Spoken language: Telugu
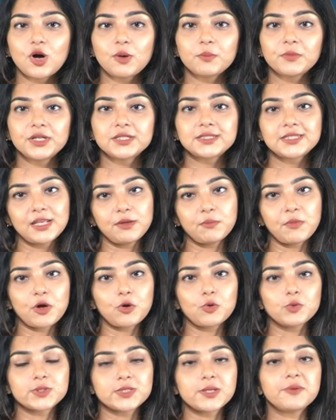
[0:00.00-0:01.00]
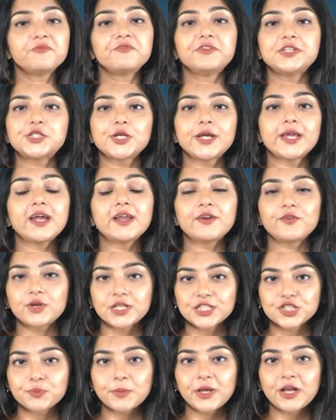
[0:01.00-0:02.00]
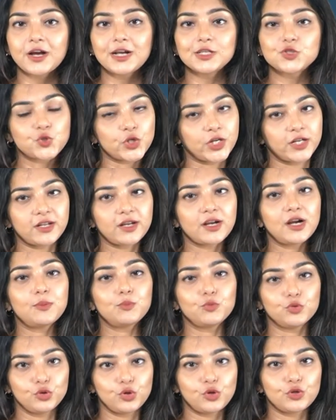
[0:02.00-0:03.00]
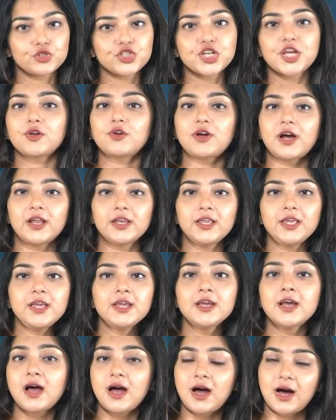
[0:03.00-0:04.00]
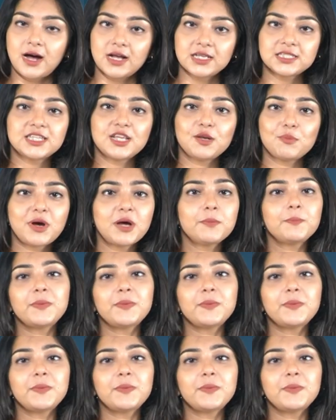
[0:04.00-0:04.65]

కామ్రేడ్ సినిమా కోసం విజయ్ అండ్ రష్మిక జంటగా ముందుకొచ్చారు కానీ ఆ సినిమా